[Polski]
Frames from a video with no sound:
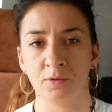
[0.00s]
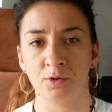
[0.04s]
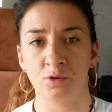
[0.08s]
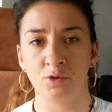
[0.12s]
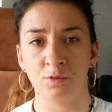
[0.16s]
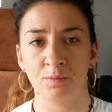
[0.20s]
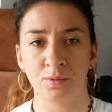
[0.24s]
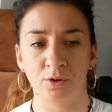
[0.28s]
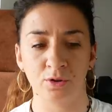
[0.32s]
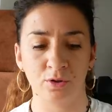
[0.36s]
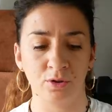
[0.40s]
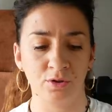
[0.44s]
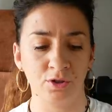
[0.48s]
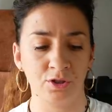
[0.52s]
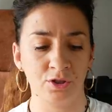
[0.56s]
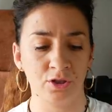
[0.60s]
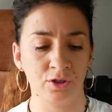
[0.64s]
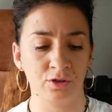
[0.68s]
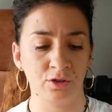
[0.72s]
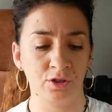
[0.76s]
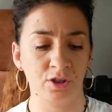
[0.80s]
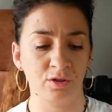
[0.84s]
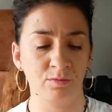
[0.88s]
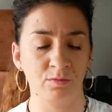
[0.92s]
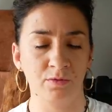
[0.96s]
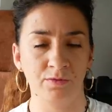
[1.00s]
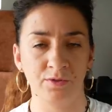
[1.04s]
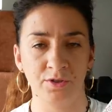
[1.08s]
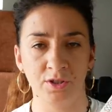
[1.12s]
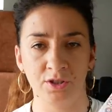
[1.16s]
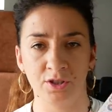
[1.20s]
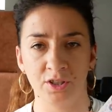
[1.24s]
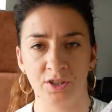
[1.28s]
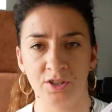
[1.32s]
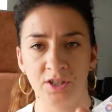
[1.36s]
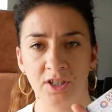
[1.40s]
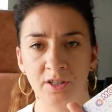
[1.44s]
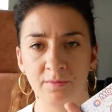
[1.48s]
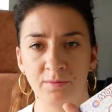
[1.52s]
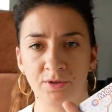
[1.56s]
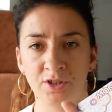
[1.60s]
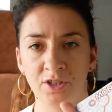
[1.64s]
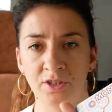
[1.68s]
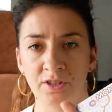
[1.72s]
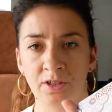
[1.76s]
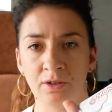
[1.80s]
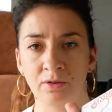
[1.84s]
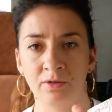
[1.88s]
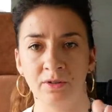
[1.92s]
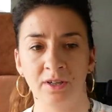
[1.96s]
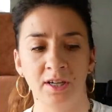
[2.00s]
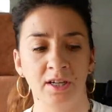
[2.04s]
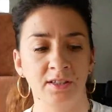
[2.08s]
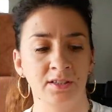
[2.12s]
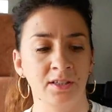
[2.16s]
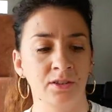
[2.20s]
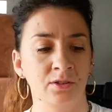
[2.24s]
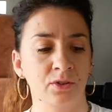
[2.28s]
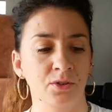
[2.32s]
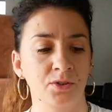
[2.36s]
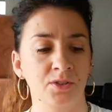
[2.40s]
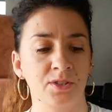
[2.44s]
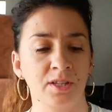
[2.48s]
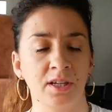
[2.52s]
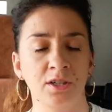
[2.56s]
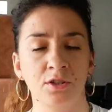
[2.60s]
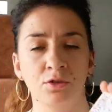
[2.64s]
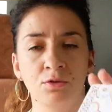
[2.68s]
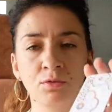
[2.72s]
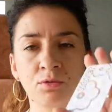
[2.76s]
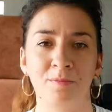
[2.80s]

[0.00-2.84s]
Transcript: Po prostu podchodzicie do nich, mówicie, że chcielibyście taką kartę dostać.